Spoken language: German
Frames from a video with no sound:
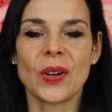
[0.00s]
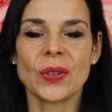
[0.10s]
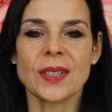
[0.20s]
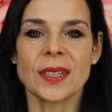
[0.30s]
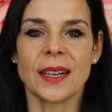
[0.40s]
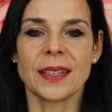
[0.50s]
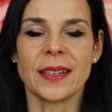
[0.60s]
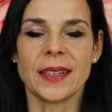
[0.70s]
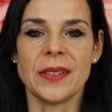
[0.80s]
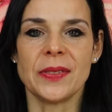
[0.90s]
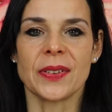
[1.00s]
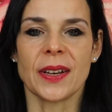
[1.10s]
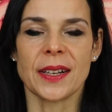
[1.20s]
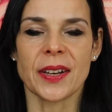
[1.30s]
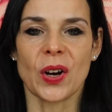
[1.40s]
und dein
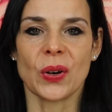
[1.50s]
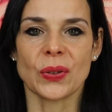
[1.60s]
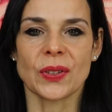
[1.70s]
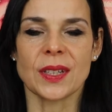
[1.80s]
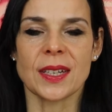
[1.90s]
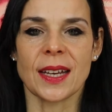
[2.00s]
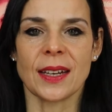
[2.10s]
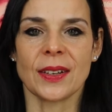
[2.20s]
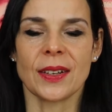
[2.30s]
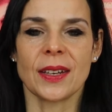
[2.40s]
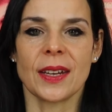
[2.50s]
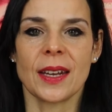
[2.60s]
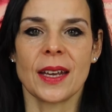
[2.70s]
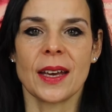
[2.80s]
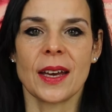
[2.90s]
Energiefeld ausdehnen.
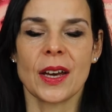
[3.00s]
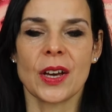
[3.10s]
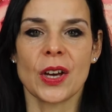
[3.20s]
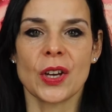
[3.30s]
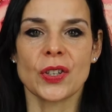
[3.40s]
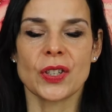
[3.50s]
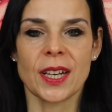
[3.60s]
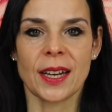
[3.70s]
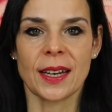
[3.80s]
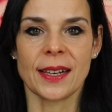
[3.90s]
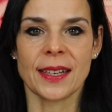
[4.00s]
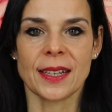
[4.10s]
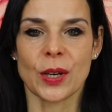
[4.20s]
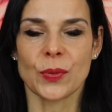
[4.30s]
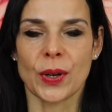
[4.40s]
Stell dir
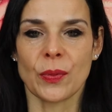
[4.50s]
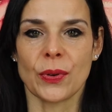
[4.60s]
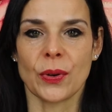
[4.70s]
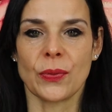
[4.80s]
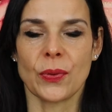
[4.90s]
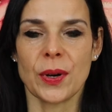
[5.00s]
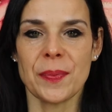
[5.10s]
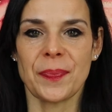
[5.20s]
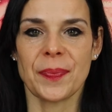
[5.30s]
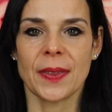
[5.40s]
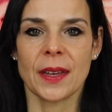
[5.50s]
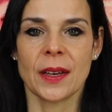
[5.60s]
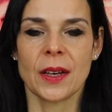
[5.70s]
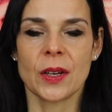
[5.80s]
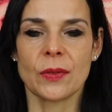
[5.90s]
dafür einfach
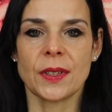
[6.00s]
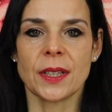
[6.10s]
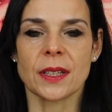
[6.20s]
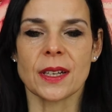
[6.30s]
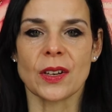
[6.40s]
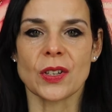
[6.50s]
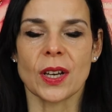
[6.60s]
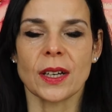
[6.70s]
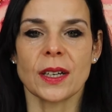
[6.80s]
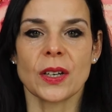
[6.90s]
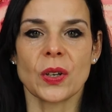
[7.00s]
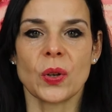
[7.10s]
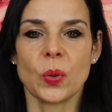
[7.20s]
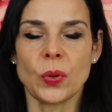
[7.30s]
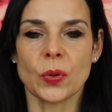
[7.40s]
vor, wie sich in deinen Chakren
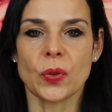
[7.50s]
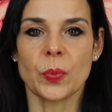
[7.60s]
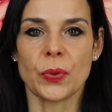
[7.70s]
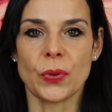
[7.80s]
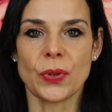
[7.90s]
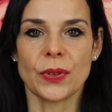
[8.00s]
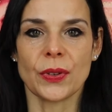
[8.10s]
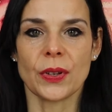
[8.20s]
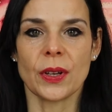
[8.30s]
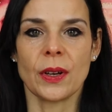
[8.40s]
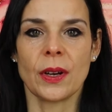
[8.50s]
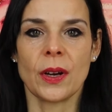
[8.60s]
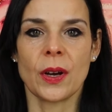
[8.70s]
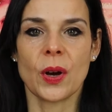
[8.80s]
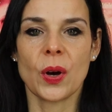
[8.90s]
Lotusblüten
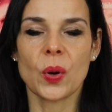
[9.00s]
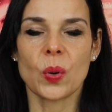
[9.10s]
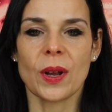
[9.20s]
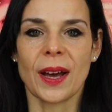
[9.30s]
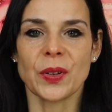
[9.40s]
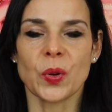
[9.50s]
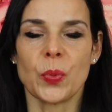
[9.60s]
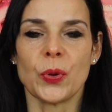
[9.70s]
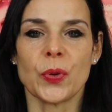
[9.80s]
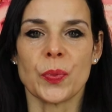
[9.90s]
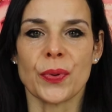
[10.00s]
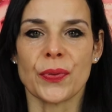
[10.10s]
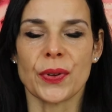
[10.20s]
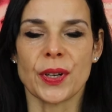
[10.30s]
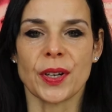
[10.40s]
oder andere Blüten
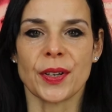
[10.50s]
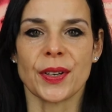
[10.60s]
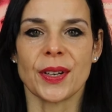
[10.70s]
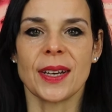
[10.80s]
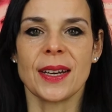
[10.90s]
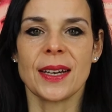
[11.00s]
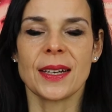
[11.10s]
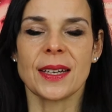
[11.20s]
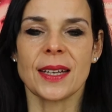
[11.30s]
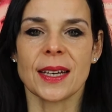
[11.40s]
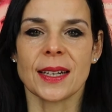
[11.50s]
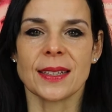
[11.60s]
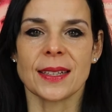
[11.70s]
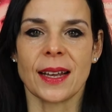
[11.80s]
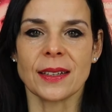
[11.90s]
befinden, die
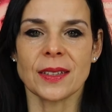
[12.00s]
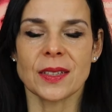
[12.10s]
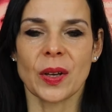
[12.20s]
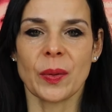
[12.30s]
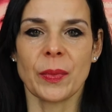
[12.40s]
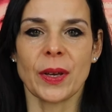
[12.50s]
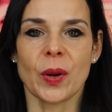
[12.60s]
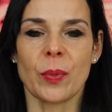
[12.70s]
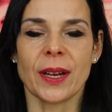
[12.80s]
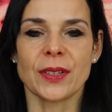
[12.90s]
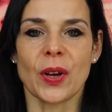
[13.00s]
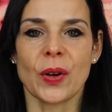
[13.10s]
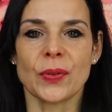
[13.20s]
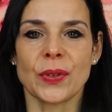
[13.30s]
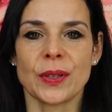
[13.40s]
jetzt langsam ihre
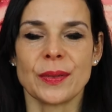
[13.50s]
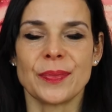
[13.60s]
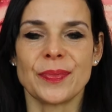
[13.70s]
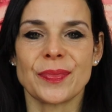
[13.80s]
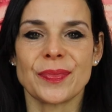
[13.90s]
Blätter öffnen.